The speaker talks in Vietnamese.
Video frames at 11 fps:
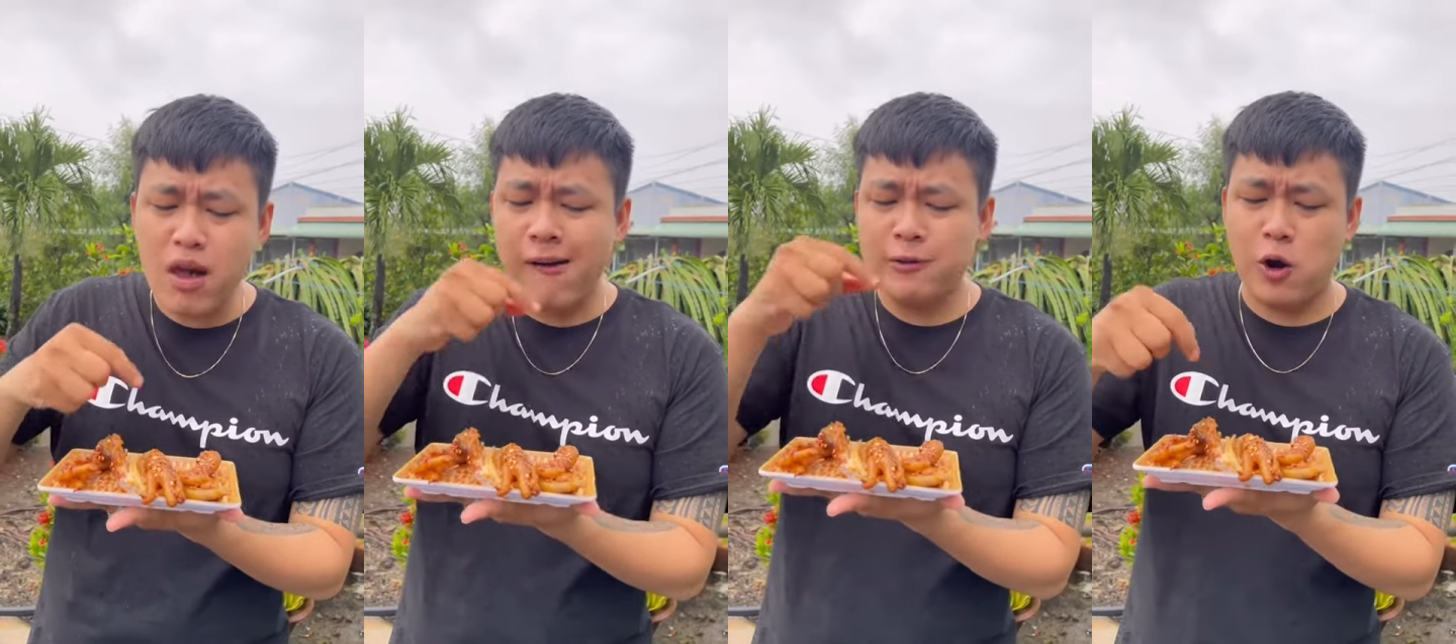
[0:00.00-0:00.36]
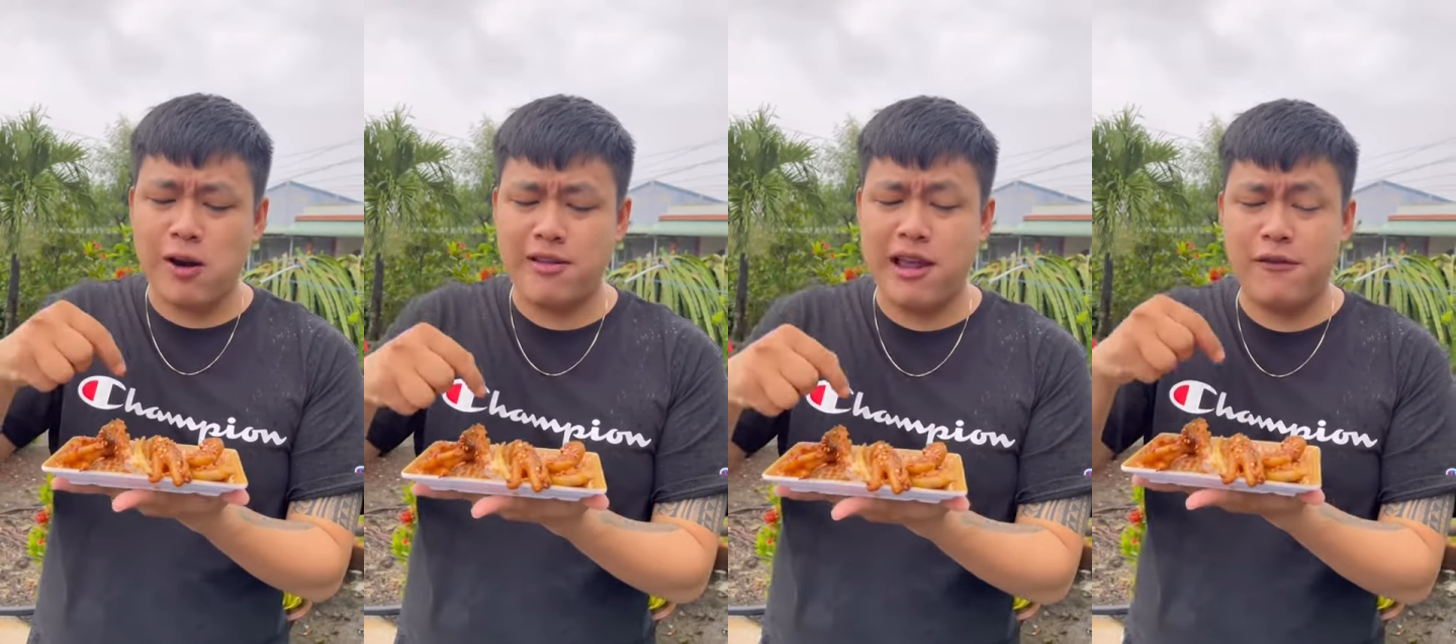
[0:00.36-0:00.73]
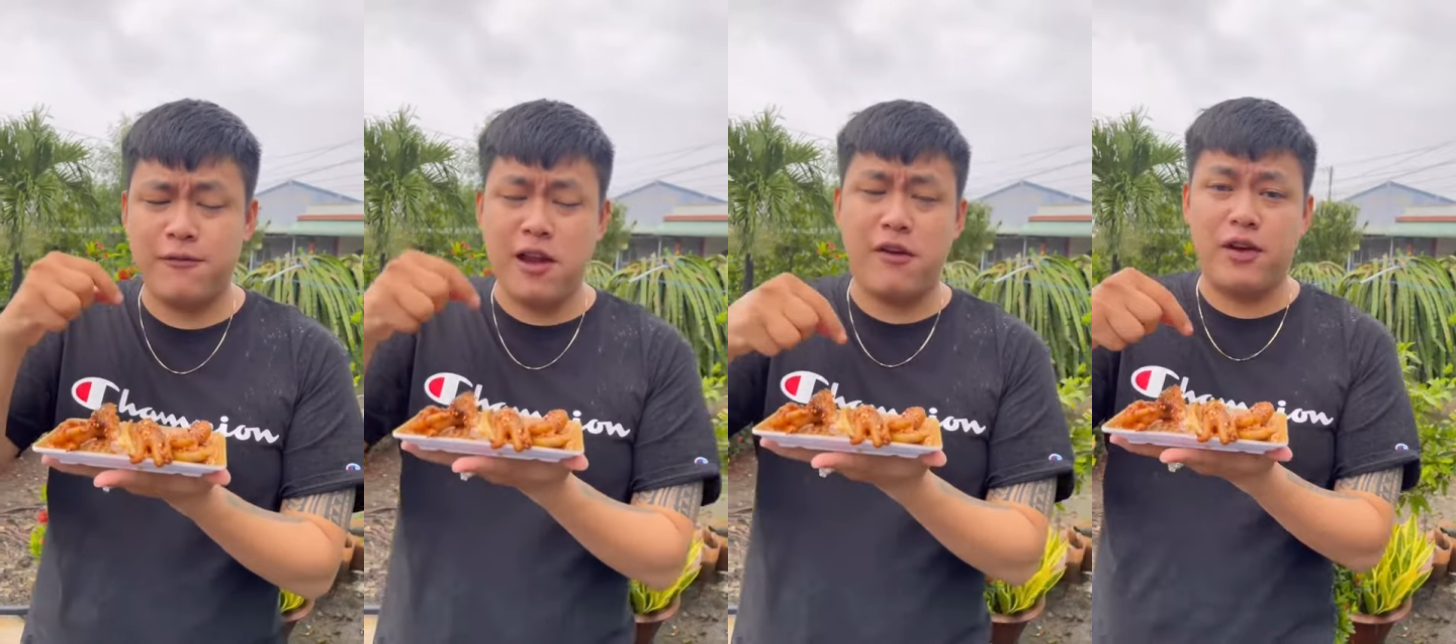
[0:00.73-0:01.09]
Do là gia,
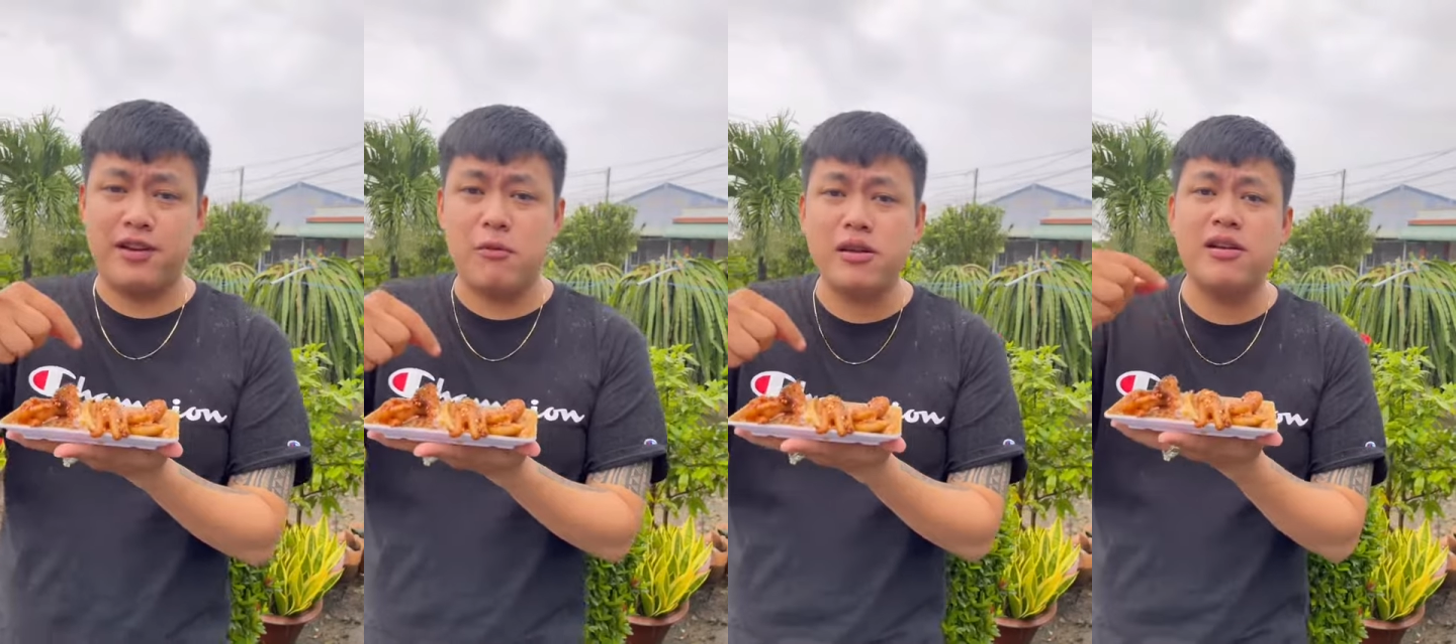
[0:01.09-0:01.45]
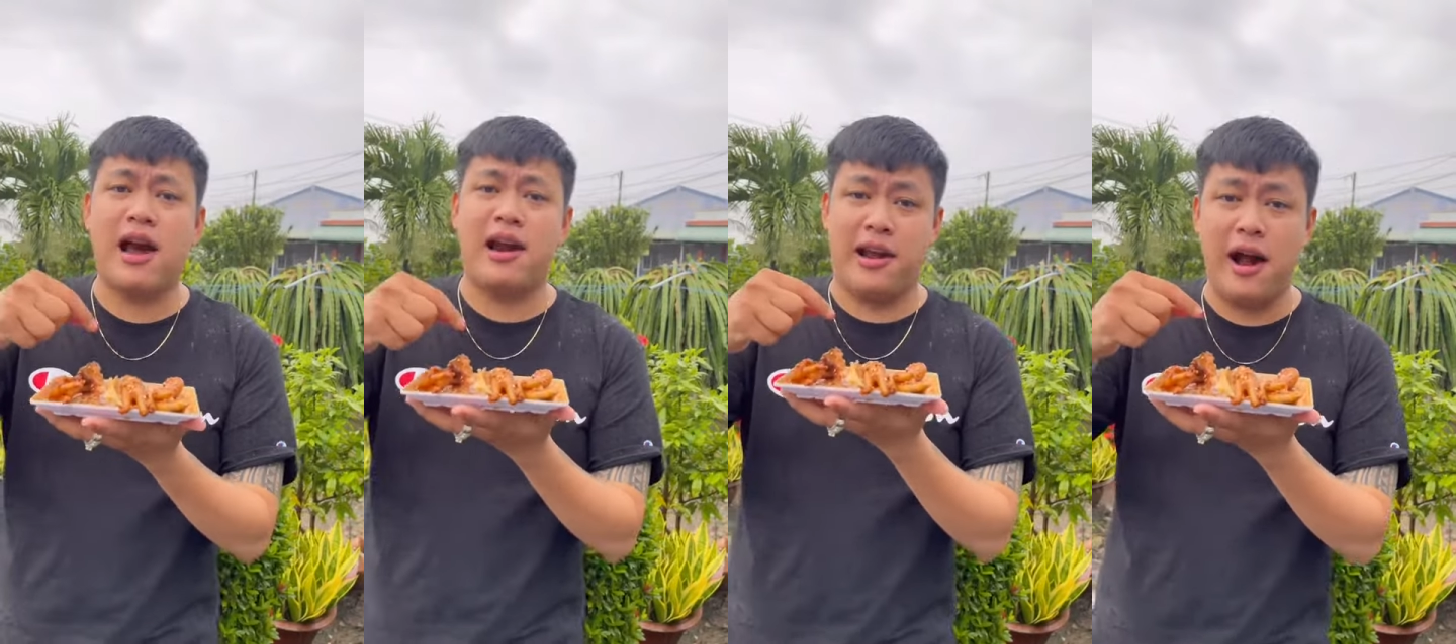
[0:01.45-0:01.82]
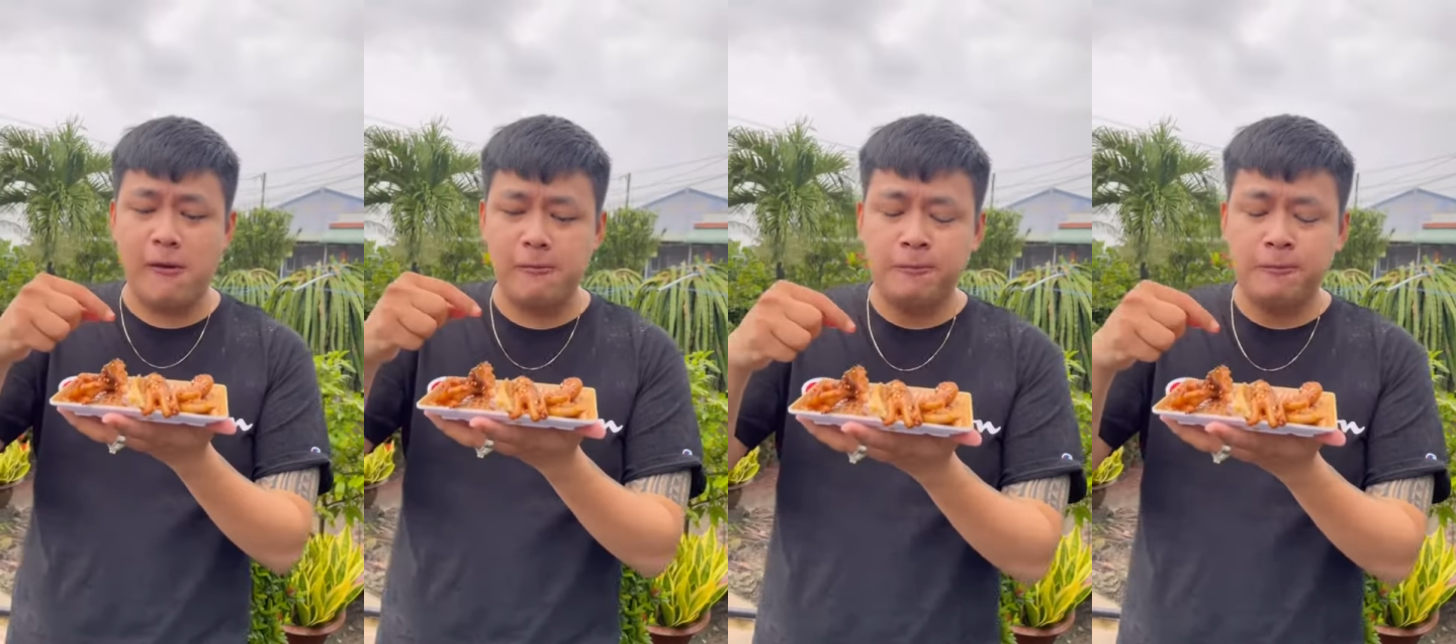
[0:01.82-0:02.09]
gia vị trong cái chân gà này á